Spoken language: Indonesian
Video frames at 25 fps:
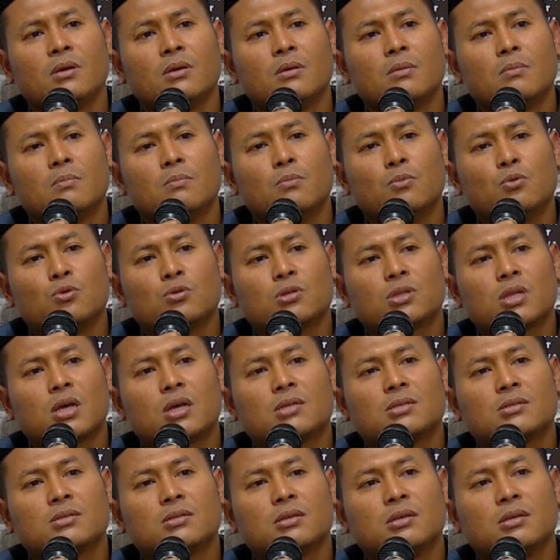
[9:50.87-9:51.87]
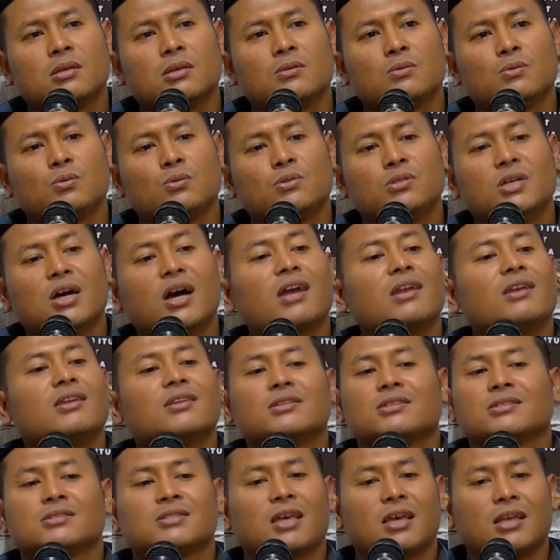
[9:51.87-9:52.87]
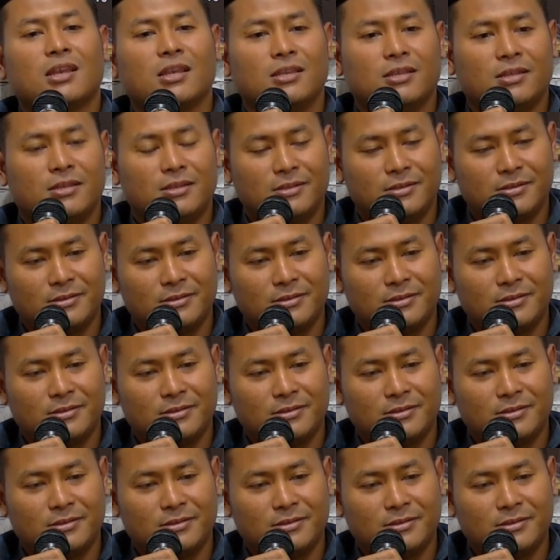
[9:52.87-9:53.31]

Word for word: mutasi itu jangan disesali.